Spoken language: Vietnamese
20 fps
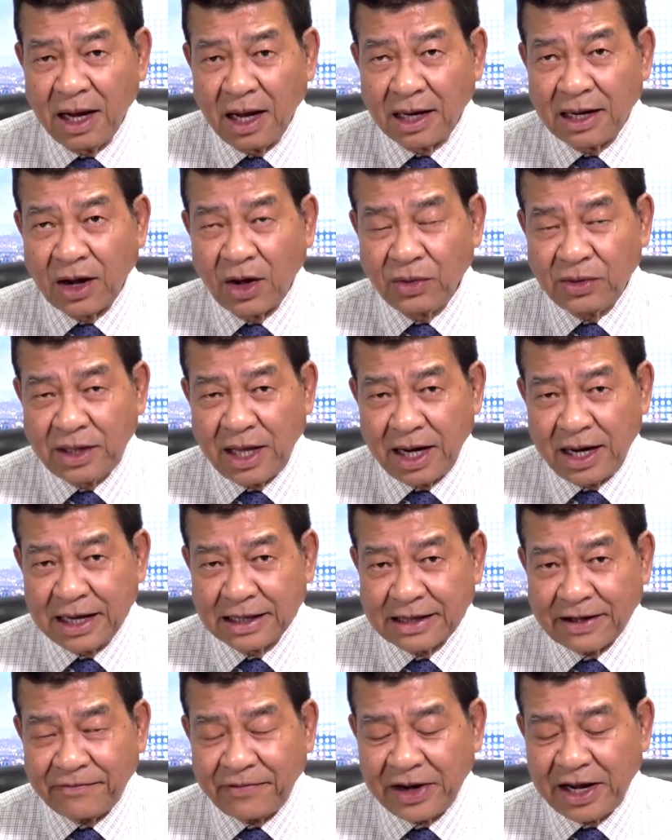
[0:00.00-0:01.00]
Đầu tiên người
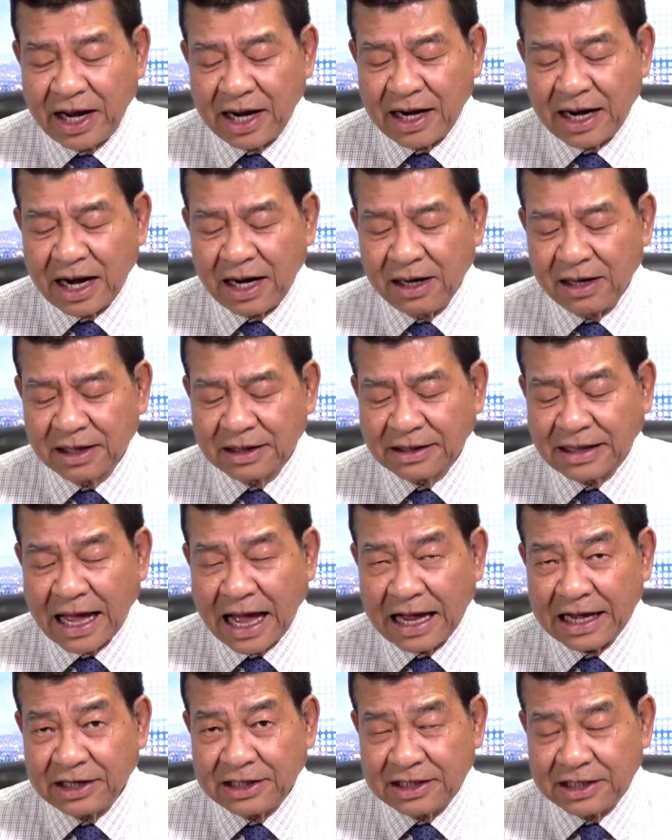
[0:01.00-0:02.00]
ta phát hiện ra được
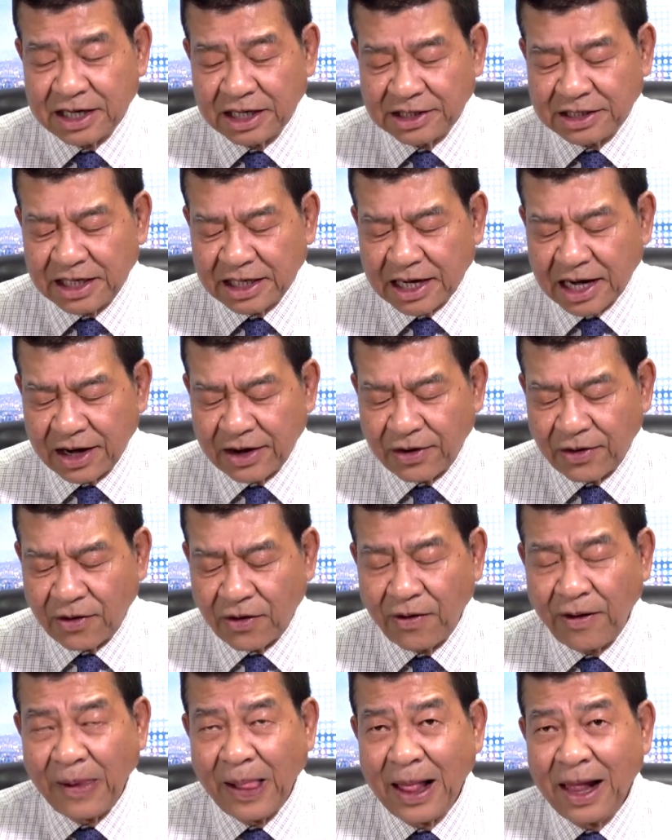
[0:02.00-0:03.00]
tại Chicago
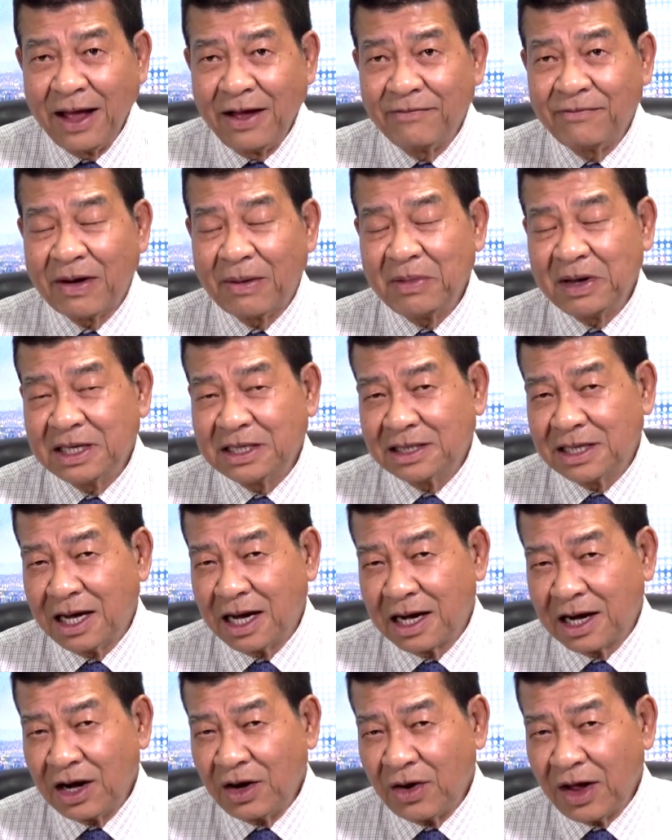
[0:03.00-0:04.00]
và bây
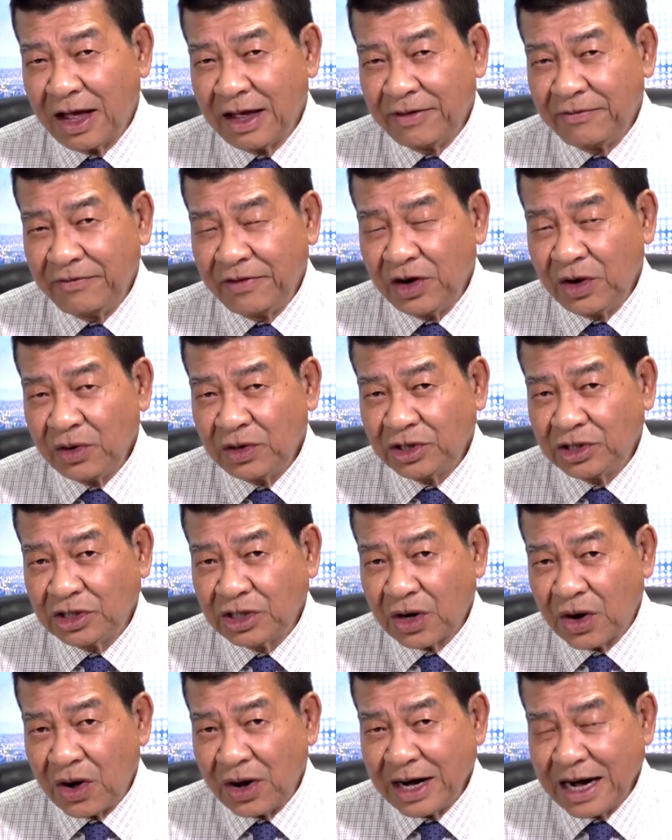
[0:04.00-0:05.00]
giờ cái loại virus
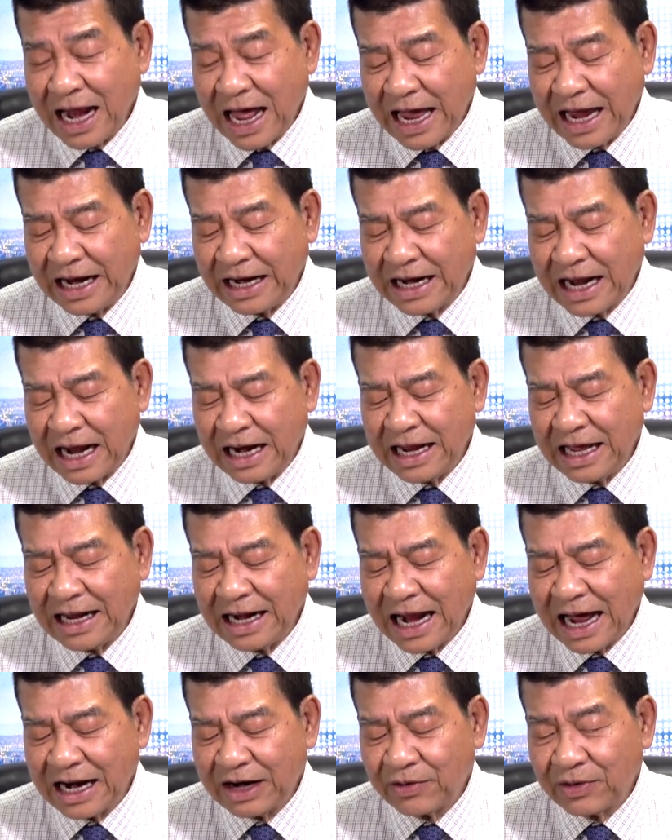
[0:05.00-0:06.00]
chó này đã lây
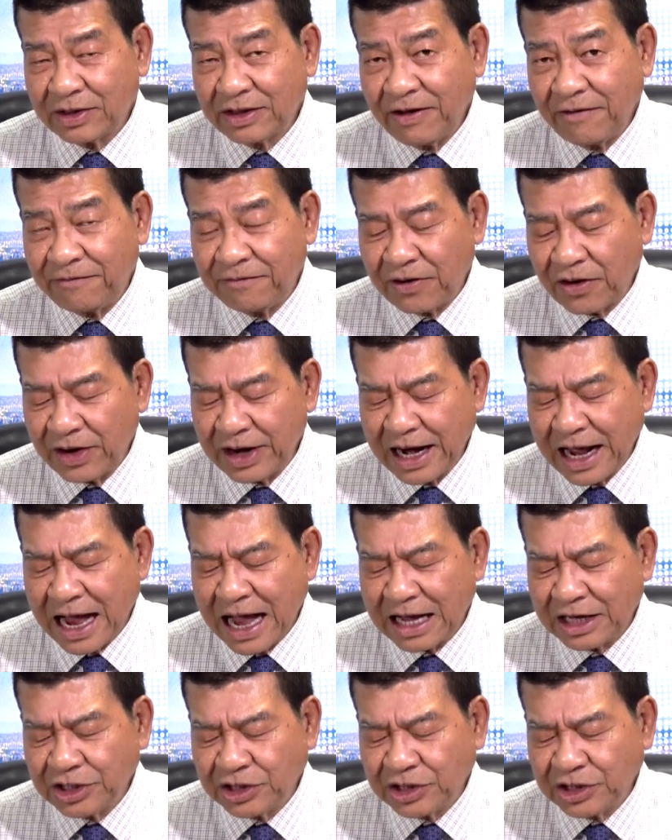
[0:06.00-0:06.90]
lan qua tới Florida,